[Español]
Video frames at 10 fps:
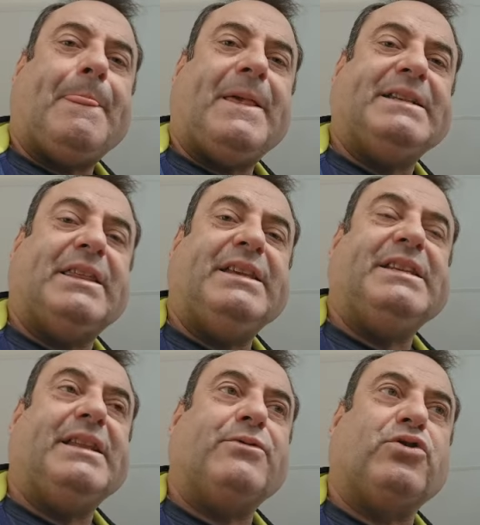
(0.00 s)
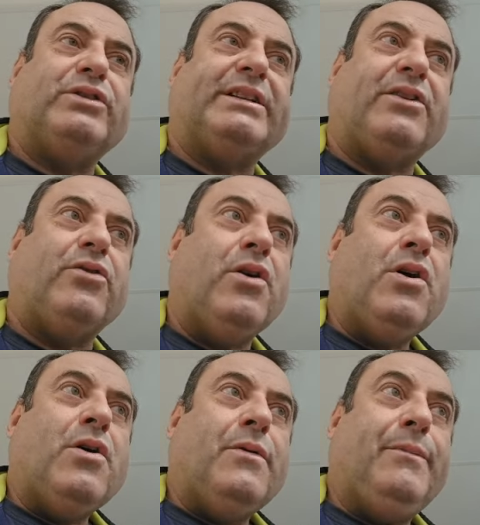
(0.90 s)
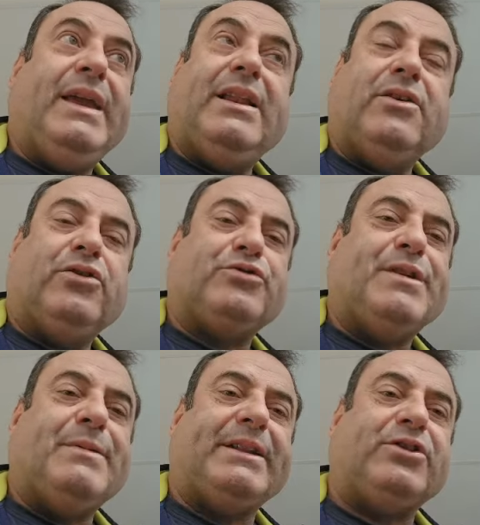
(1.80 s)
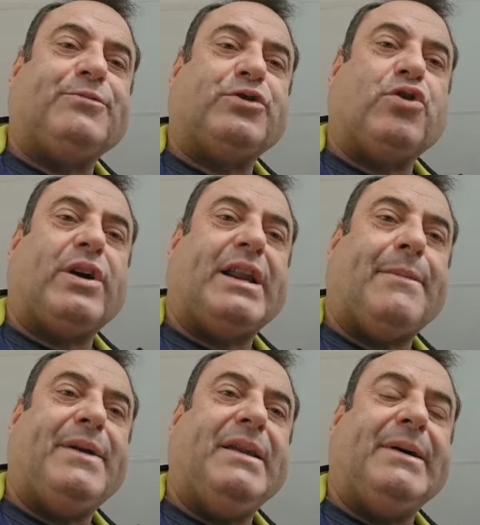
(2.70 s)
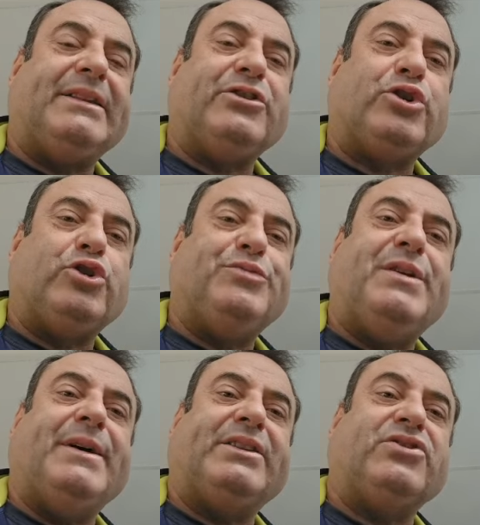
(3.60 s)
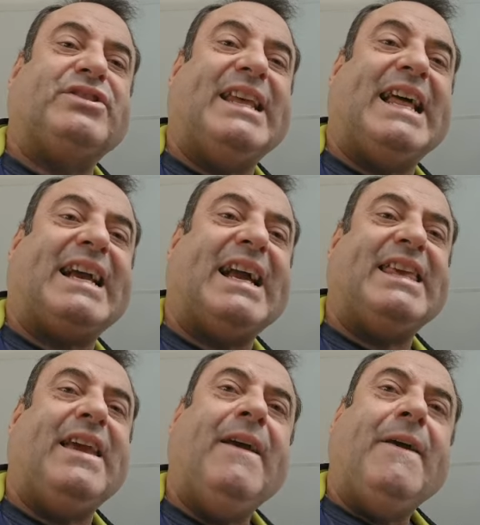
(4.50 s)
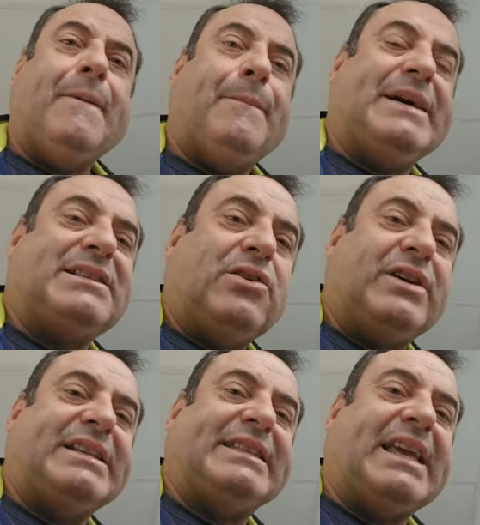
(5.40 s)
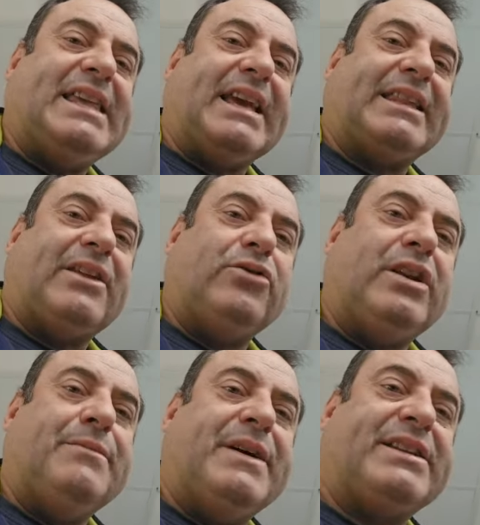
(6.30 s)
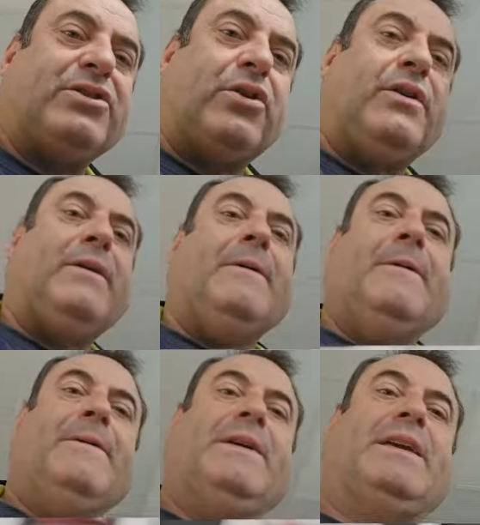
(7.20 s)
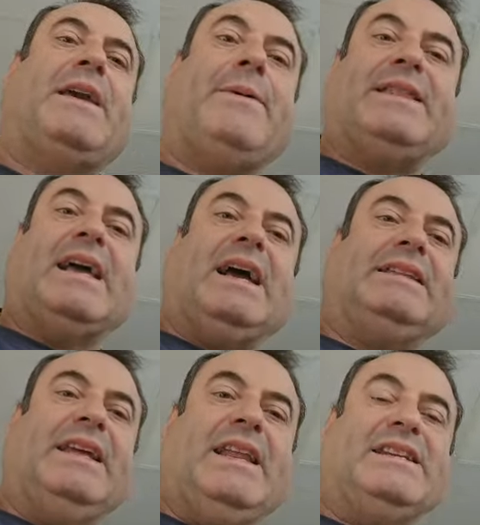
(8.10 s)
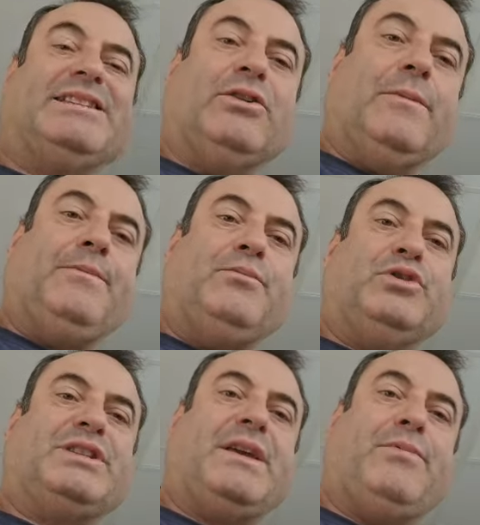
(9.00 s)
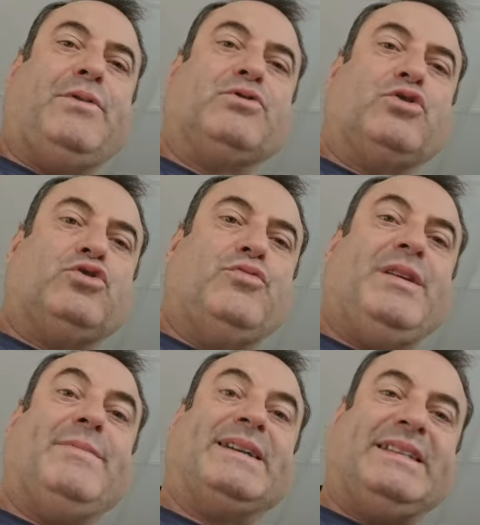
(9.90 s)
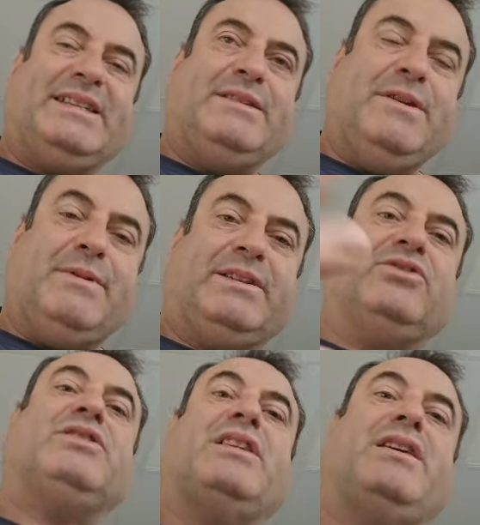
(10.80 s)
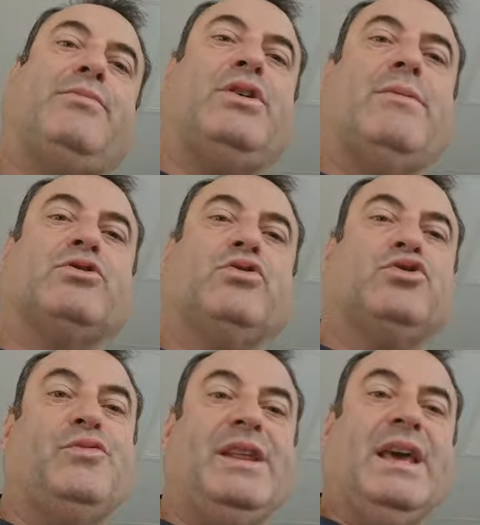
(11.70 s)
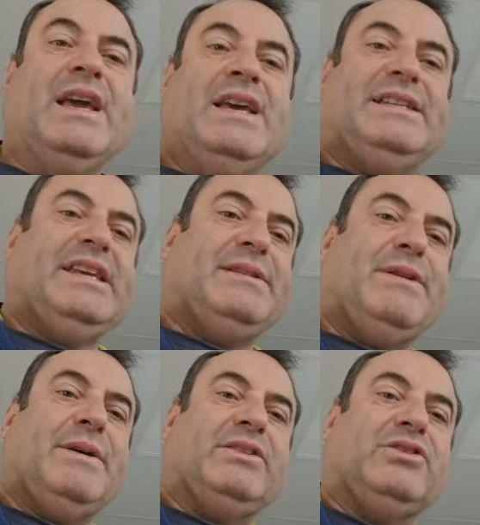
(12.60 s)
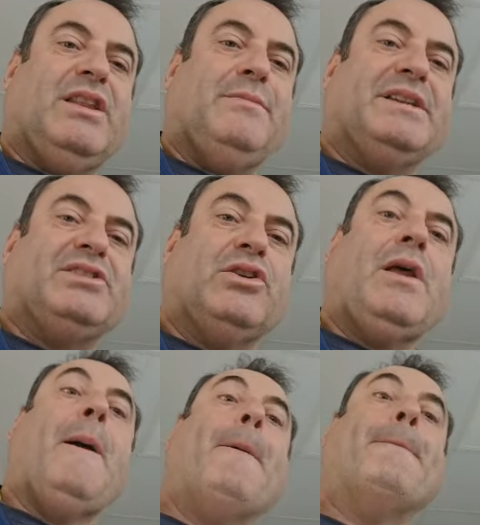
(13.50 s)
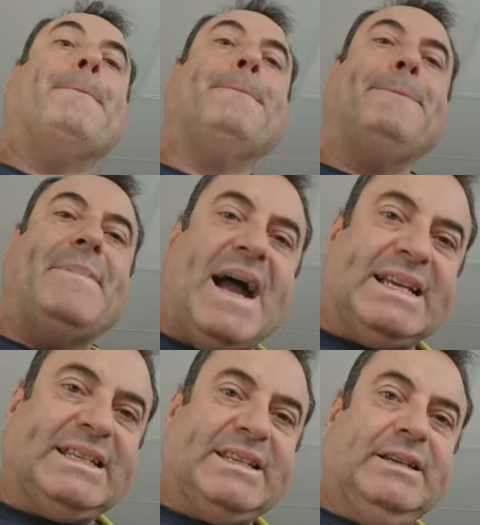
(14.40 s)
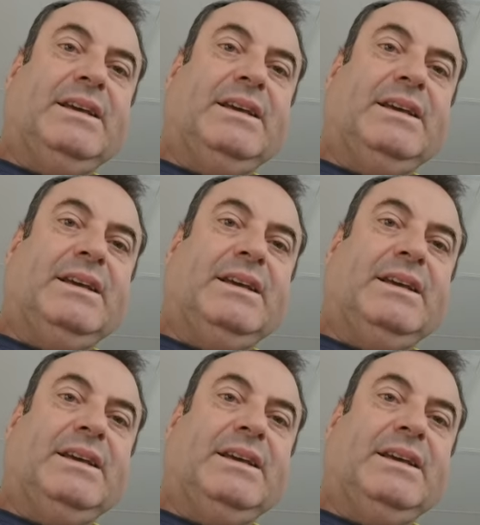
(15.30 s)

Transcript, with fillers: Es decir, si te hemos contratado 1000 o 2000 vatios, pues cogerá 1000 vatios o 2000 vatios de la calle más lo que está inyectando el inversor. ¿Qué ventaja tiene esto? Pues que podemos consumir más de 6000 vatios, es decir, podríamos consumir 6000 vatios del inversor más